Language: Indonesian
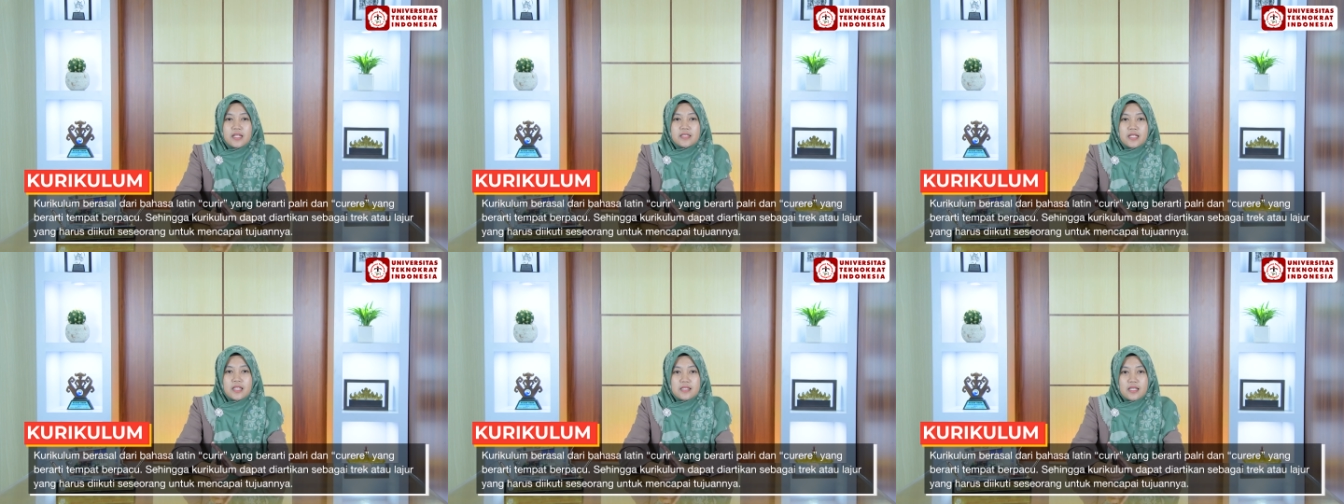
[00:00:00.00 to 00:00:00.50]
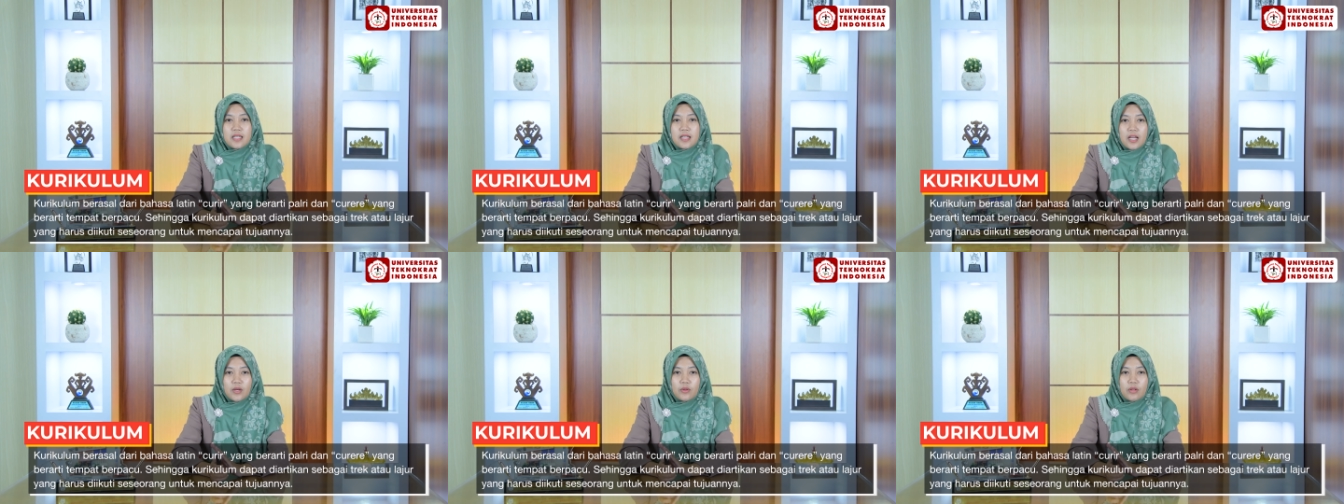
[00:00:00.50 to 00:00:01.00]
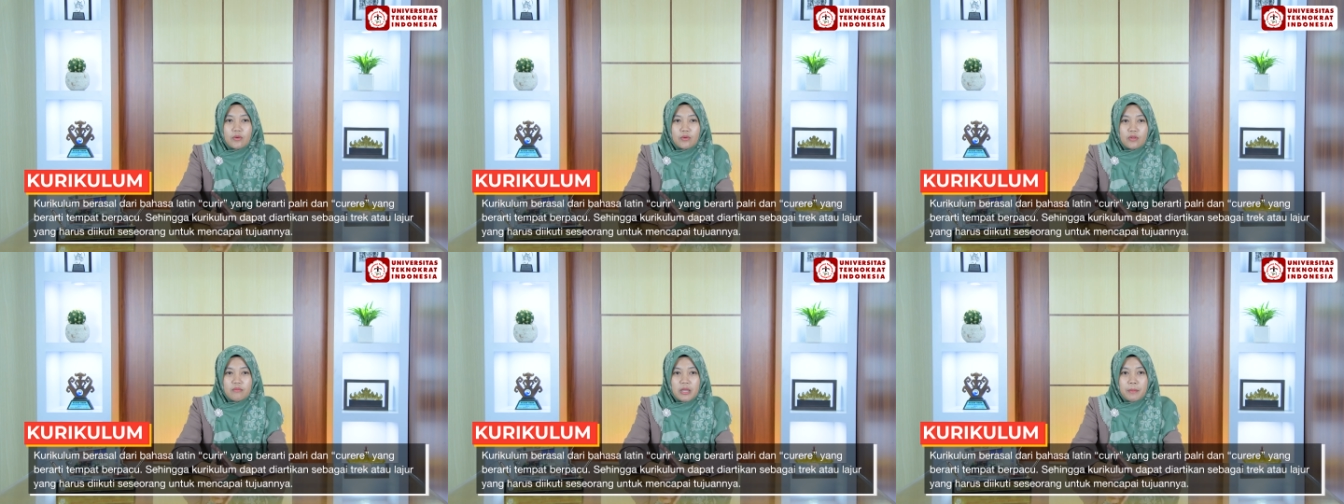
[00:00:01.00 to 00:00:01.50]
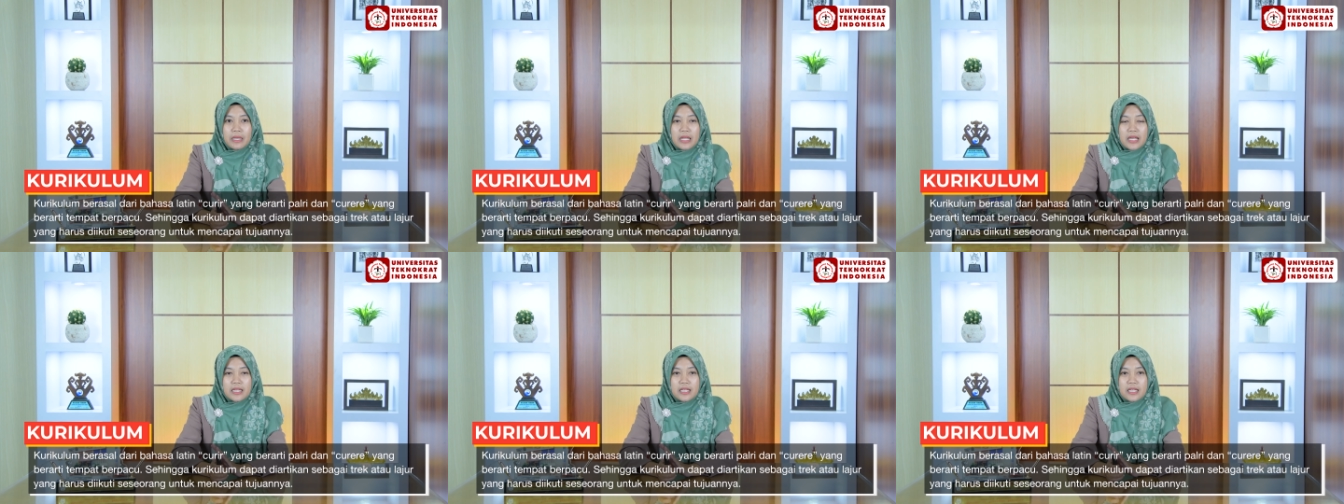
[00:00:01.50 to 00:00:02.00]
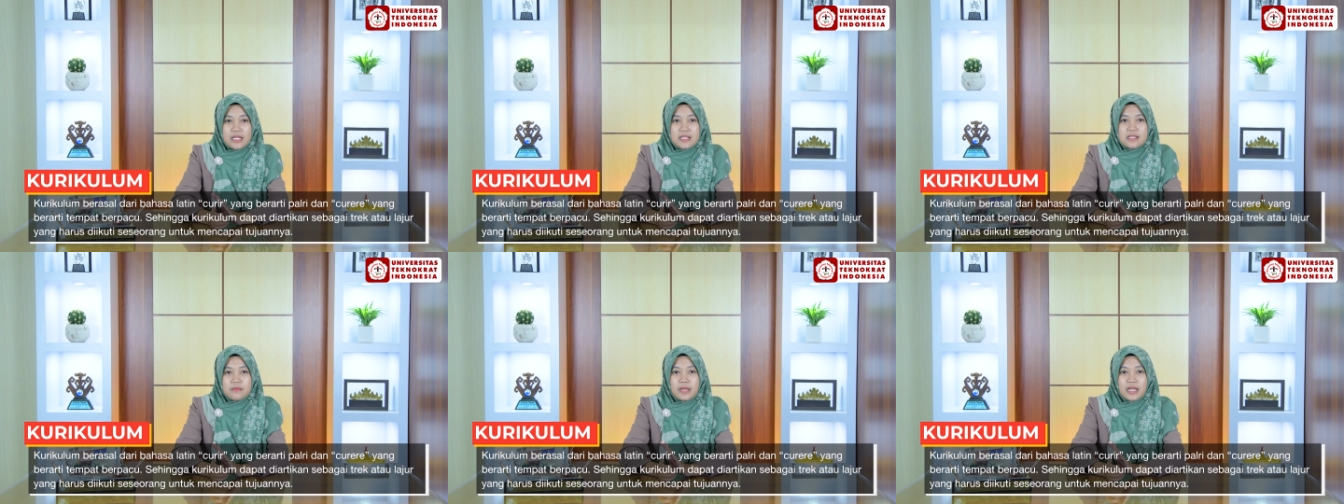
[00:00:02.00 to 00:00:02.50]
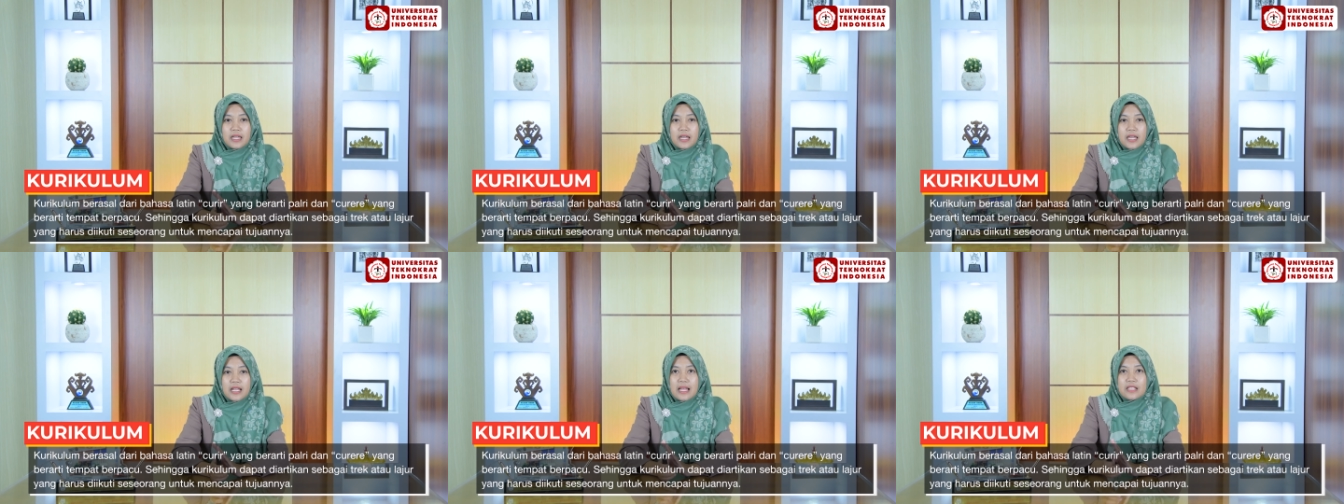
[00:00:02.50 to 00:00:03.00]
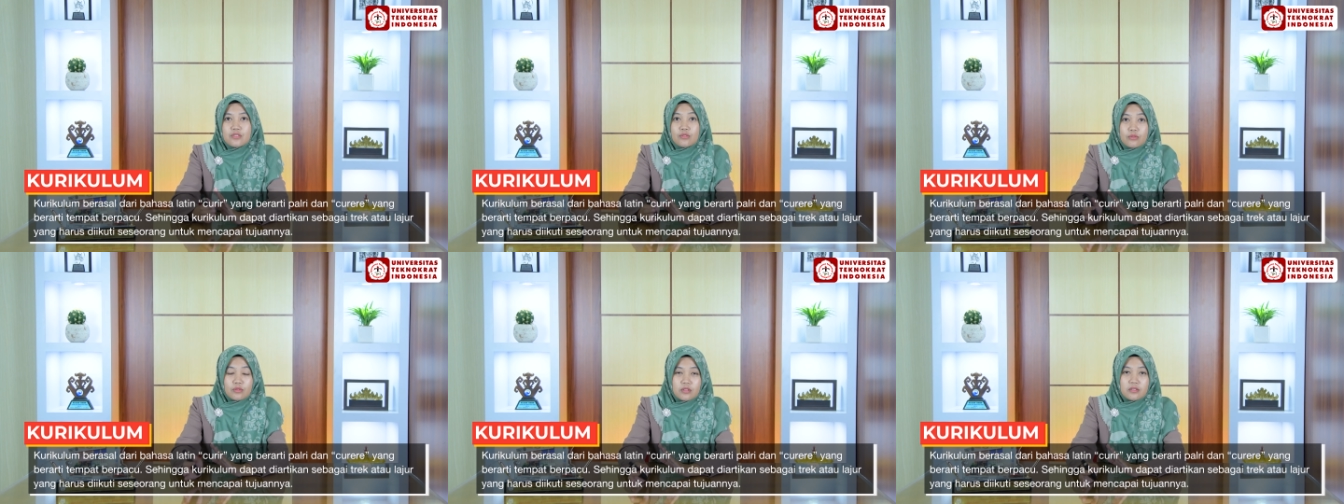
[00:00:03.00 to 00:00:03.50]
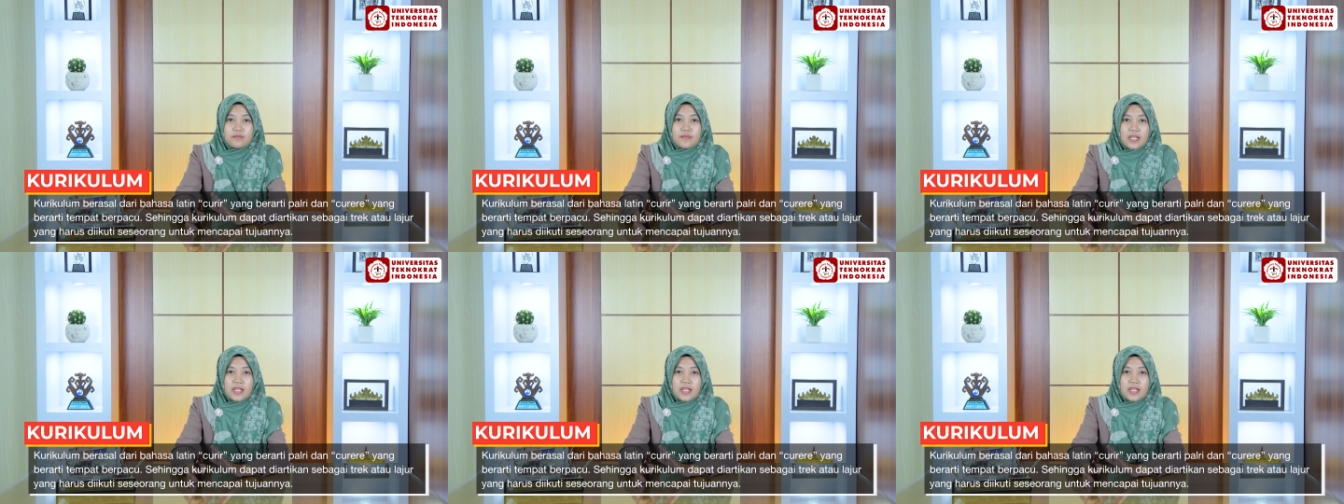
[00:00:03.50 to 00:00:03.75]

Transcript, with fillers: Jadi sehingga kurikulum dapat diartikan sebagai lajur